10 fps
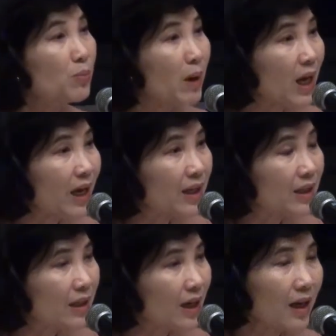สูงมาก
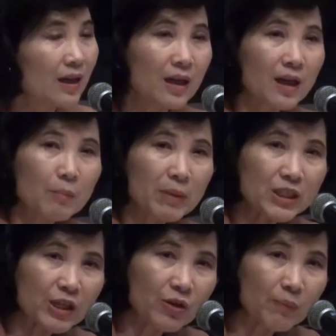นะคะไม่
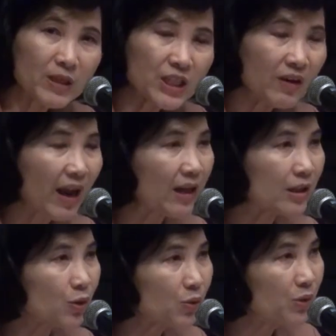ใช่ไม่ใช่แรง
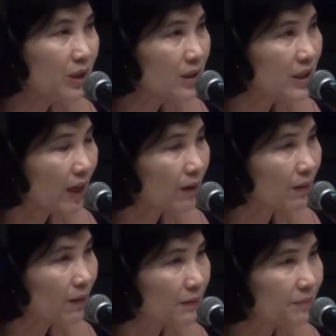กระตุ้นเนื่องจาก
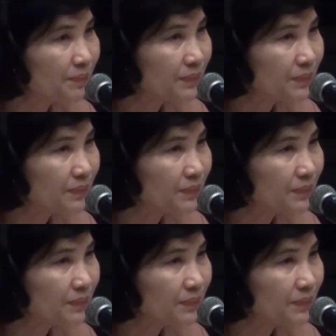ของ